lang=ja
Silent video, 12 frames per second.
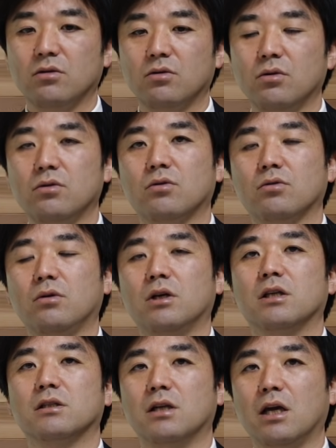ということ
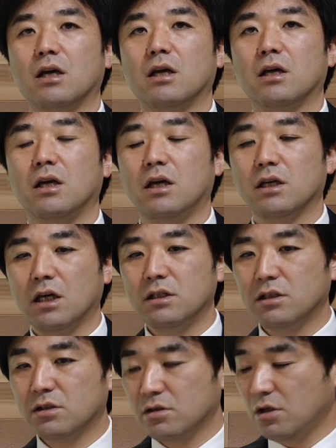がですね、
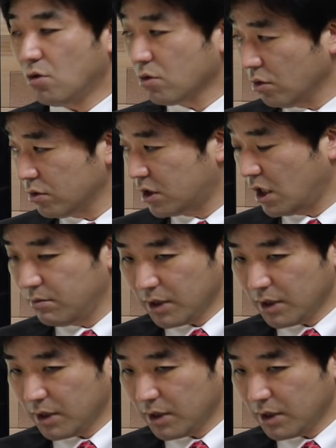えー、現実に起こって